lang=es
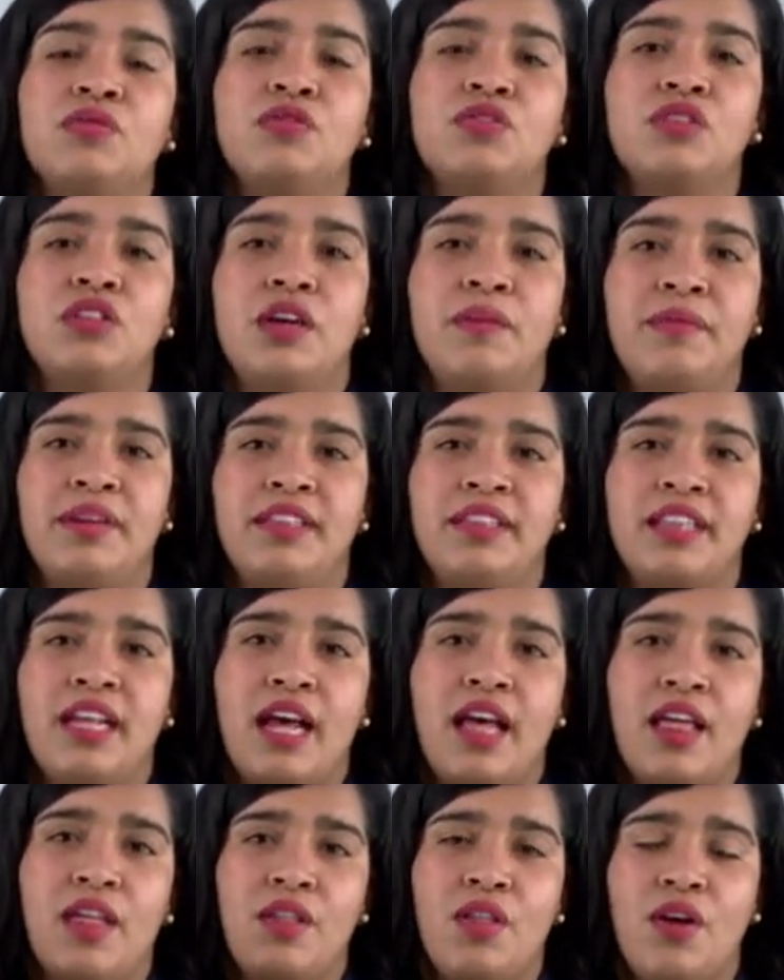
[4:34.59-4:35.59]

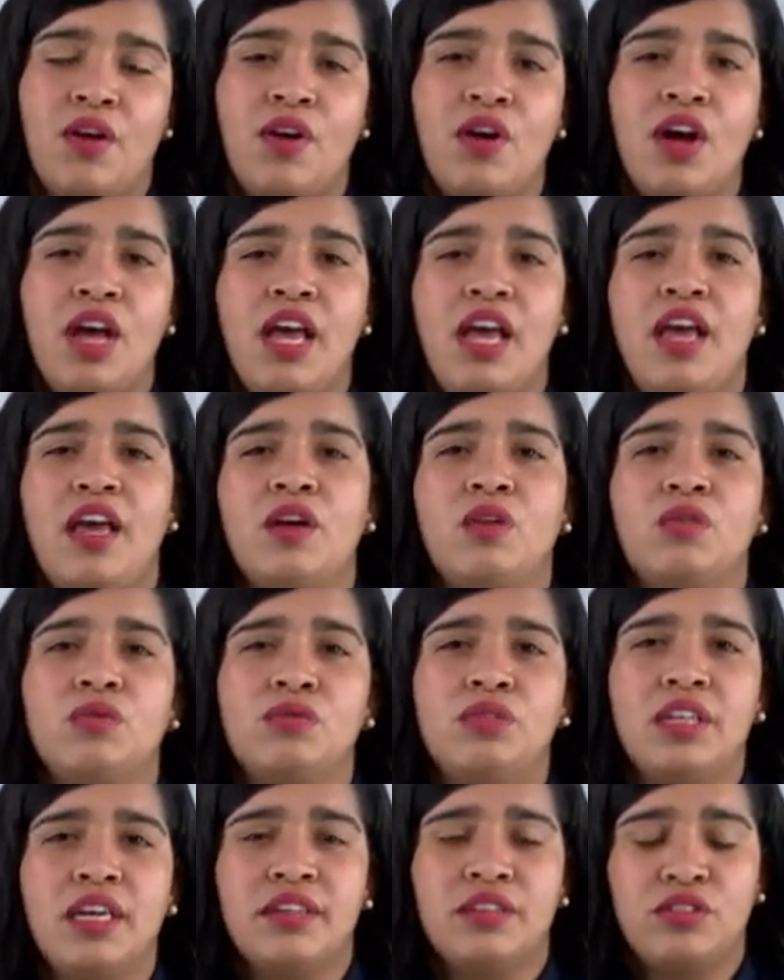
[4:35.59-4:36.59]
fundamentado en
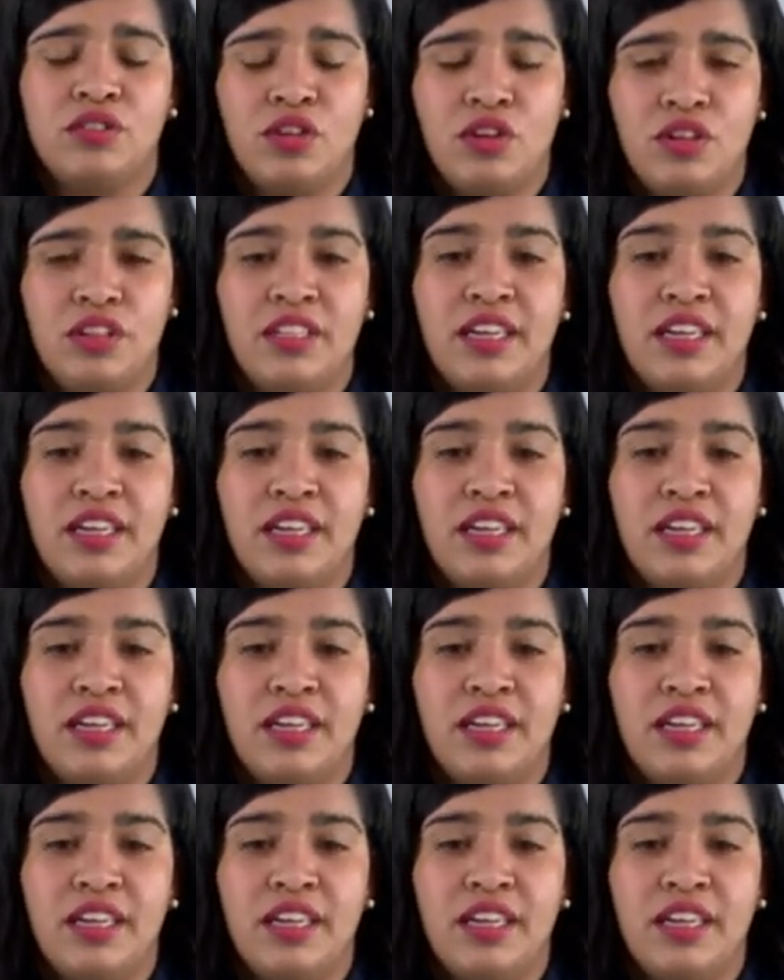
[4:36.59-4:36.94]
un texto